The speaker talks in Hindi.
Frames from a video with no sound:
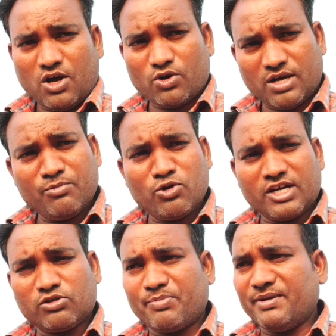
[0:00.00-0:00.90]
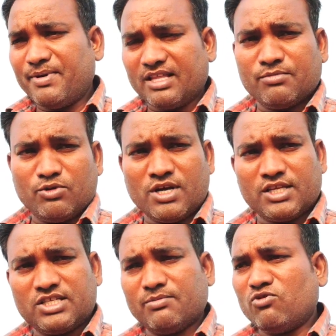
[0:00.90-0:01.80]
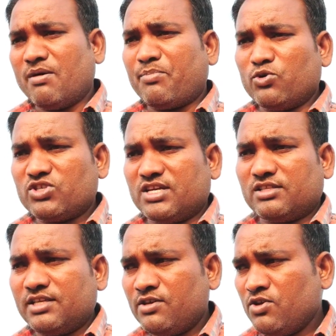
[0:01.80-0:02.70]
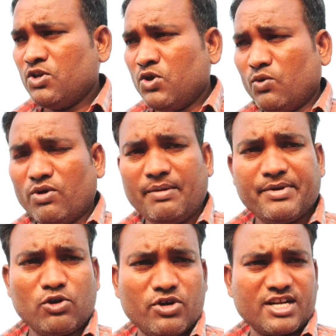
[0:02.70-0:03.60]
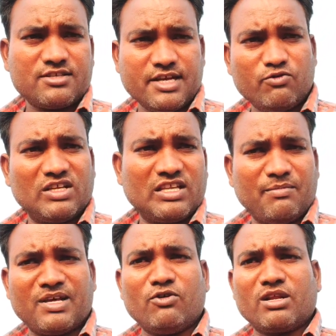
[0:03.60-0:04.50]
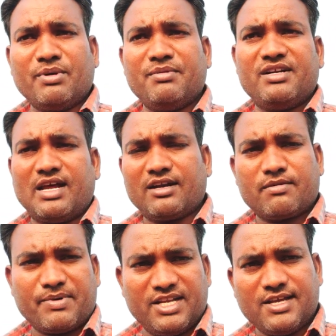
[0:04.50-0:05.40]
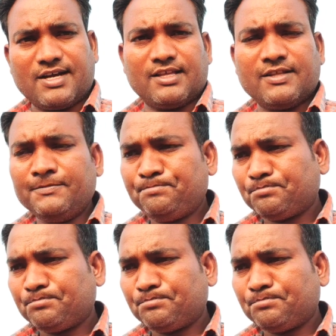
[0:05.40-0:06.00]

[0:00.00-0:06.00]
और हम लोग का तो बाद में हुआ था जब हम वहाँ पहुँच गए थे वहाँ पे कॉन्ट्रैक्ट साइन हुआ था हमारा वर्क परमिट डायरेक्ट पहले आ गया था